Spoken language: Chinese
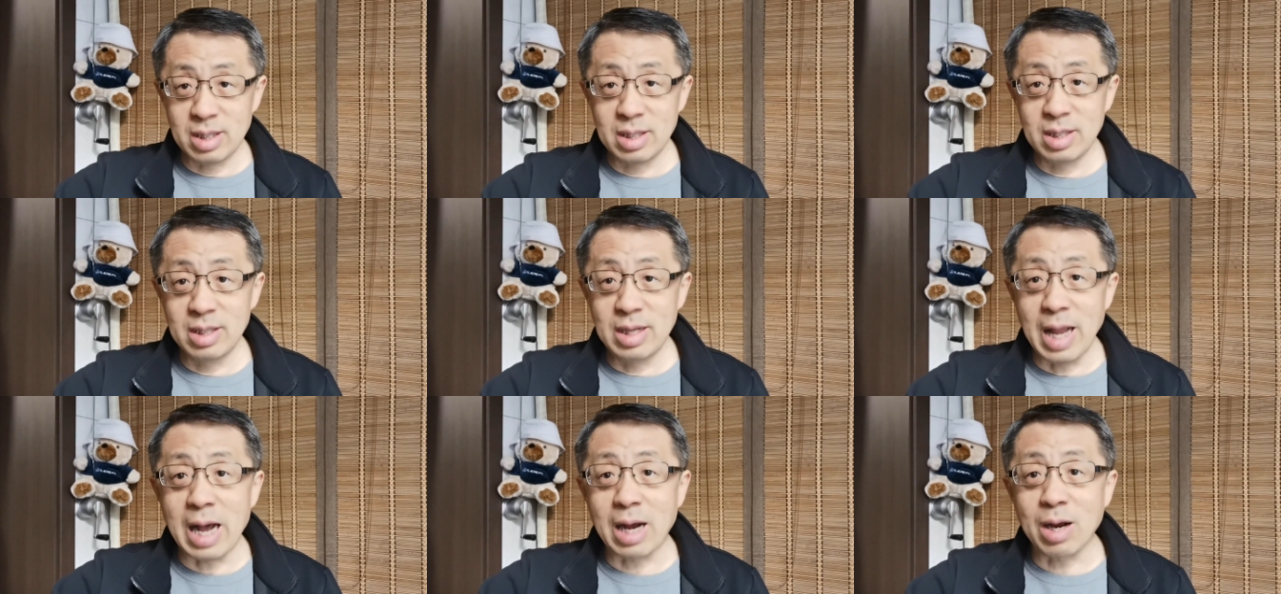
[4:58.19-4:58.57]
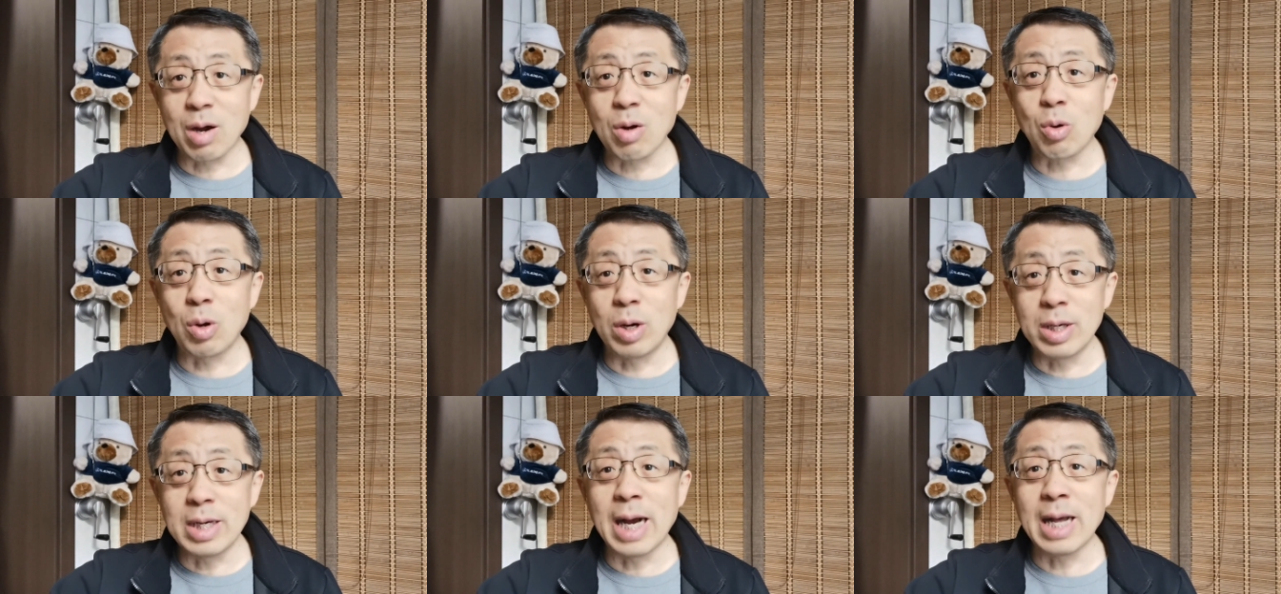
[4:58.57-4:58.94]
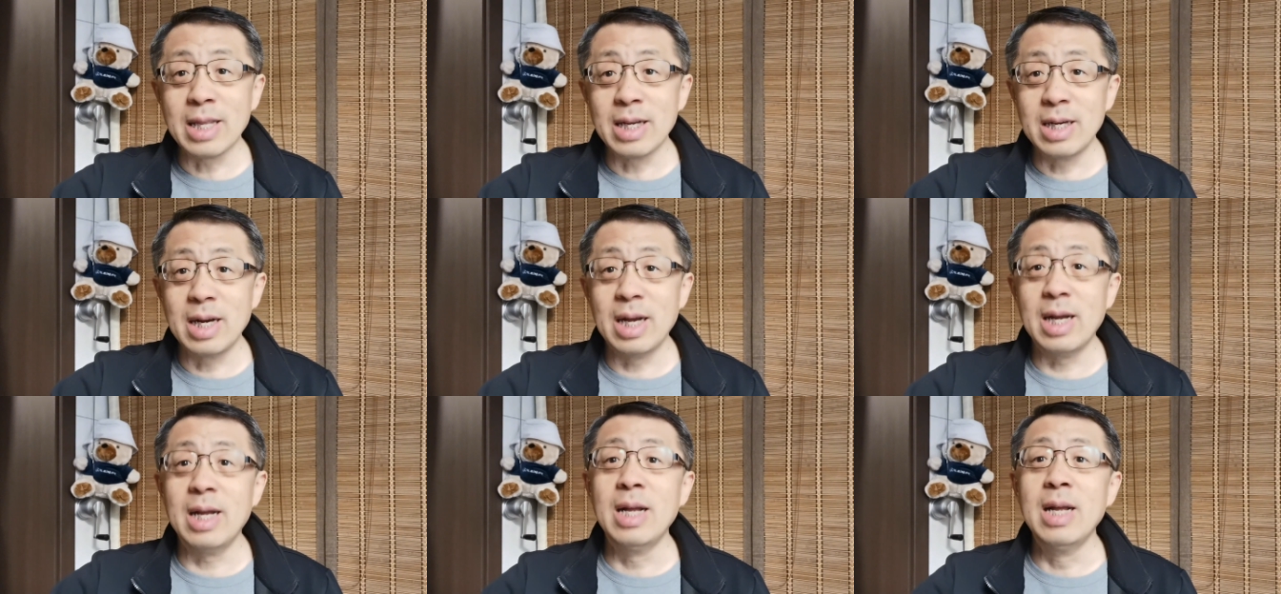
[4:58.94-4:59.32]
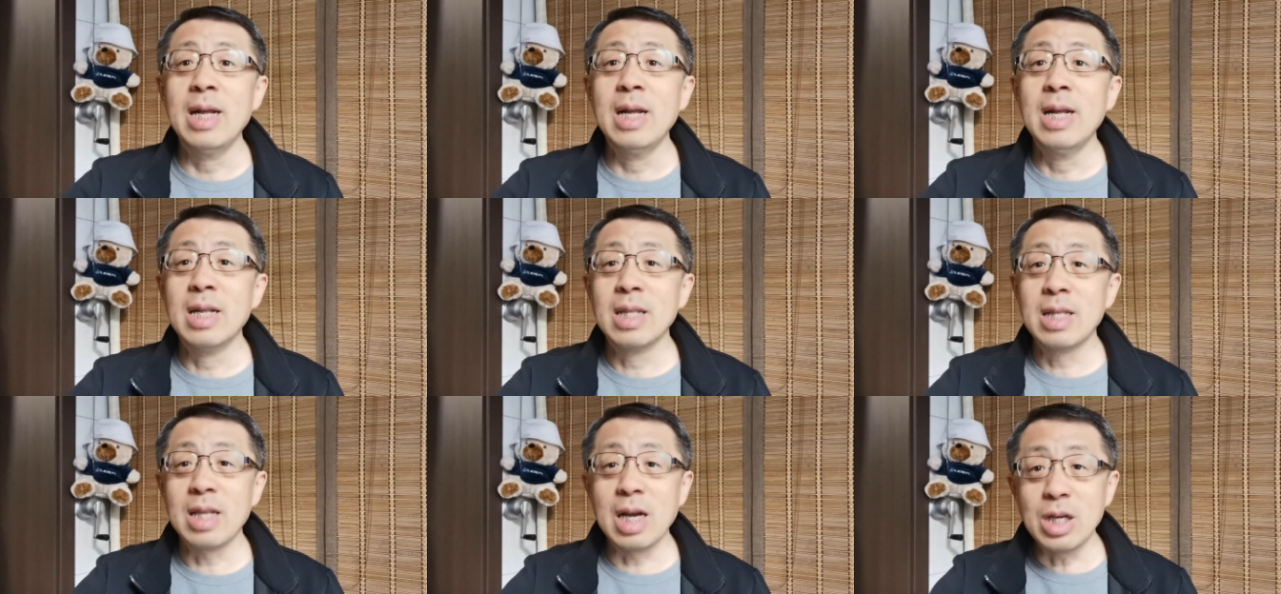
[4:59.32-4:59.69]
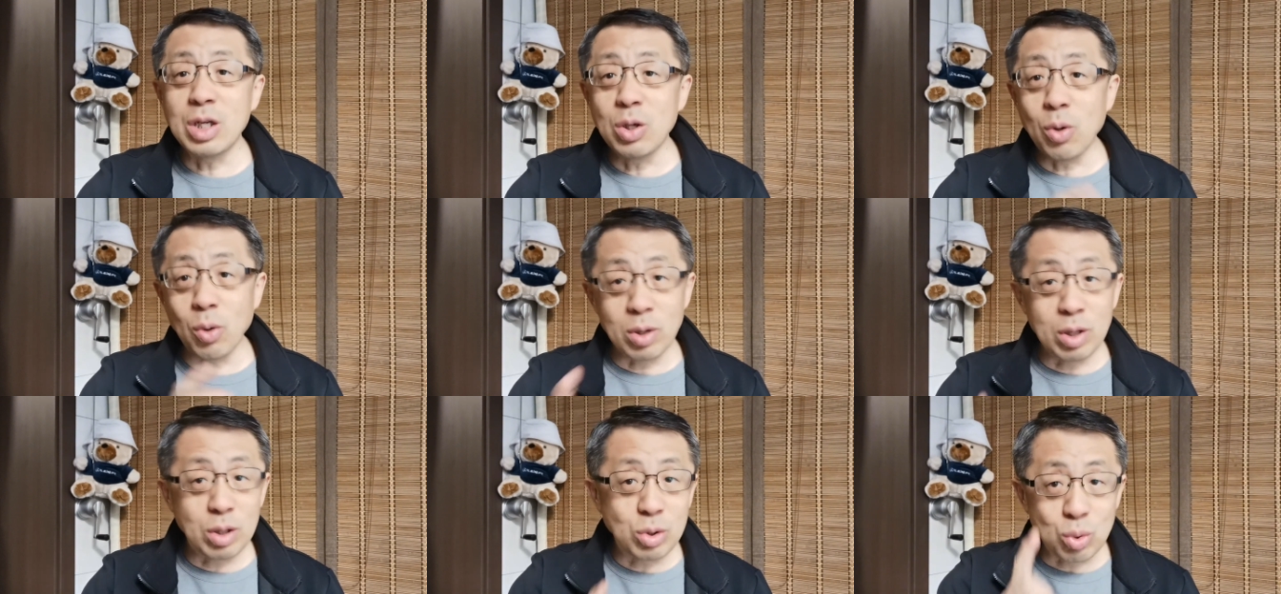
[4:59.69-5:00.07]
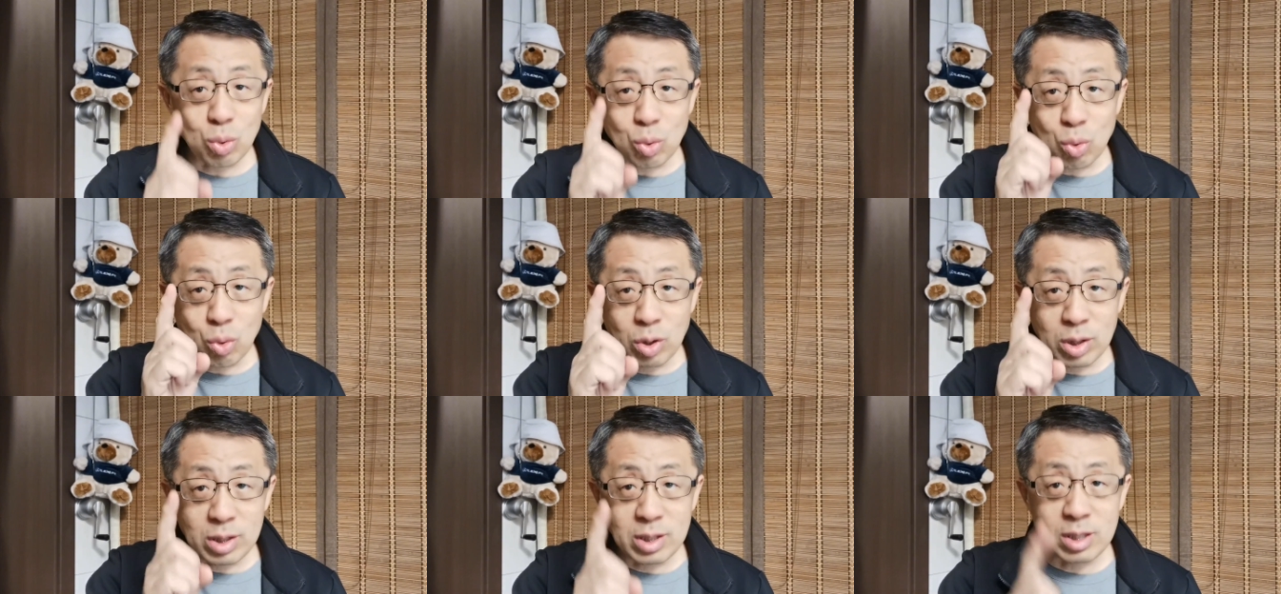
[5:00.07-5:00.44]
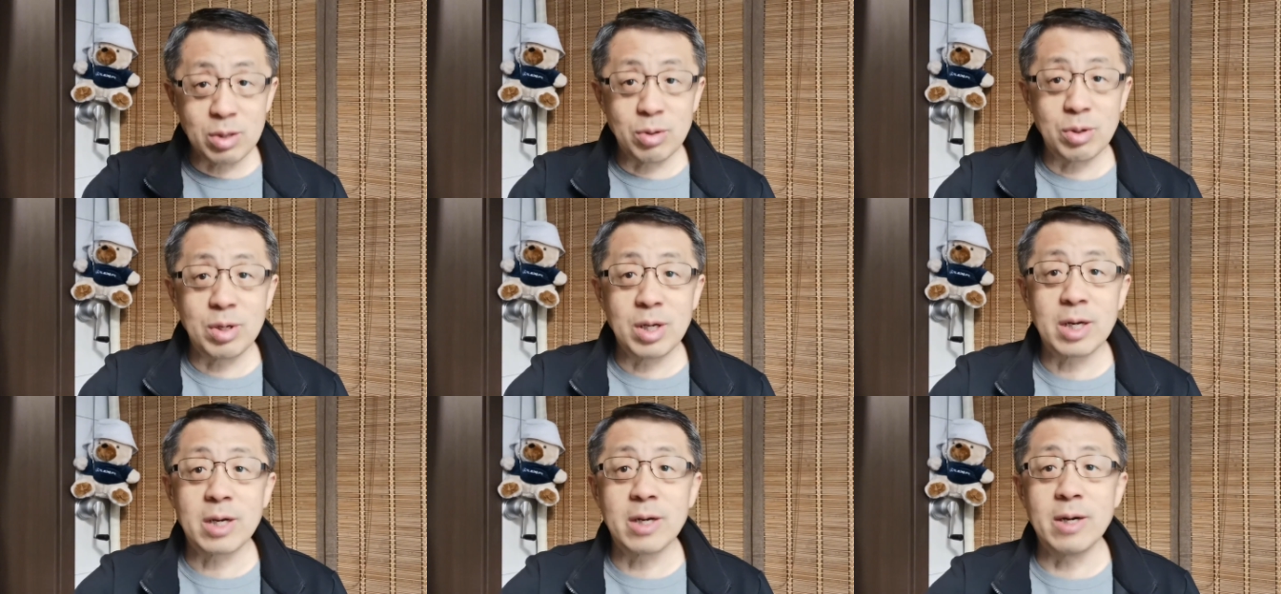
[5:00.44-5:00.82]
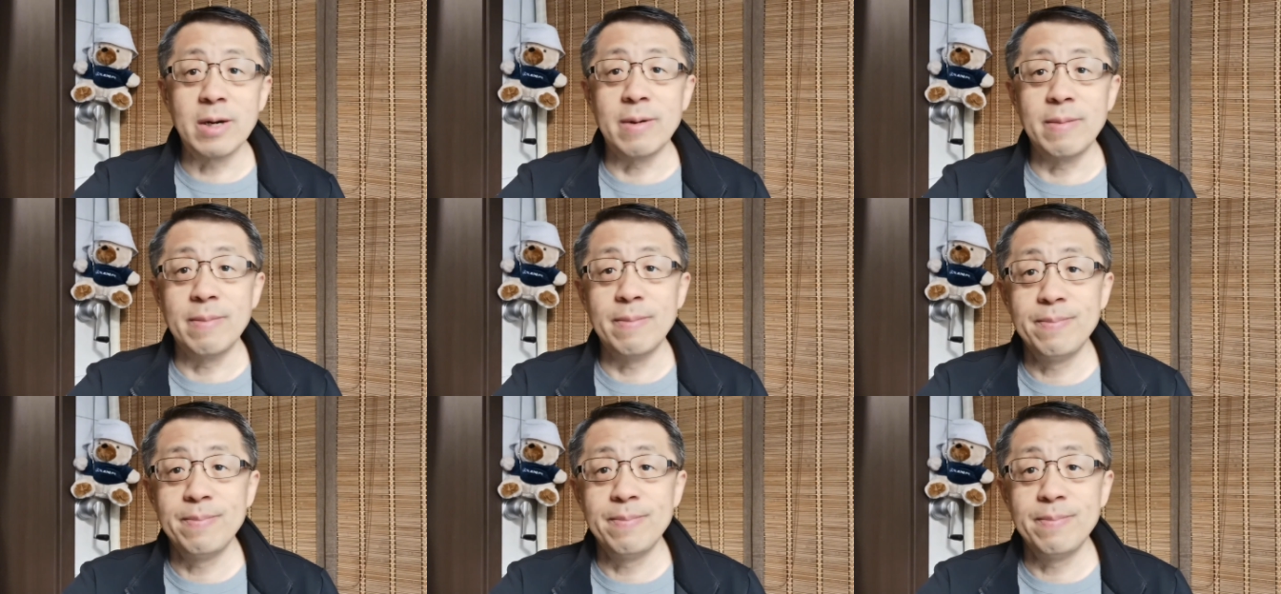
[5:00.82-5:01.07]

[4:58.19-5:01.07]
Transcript: 哪个国家的人，但是我的祖国只有一个。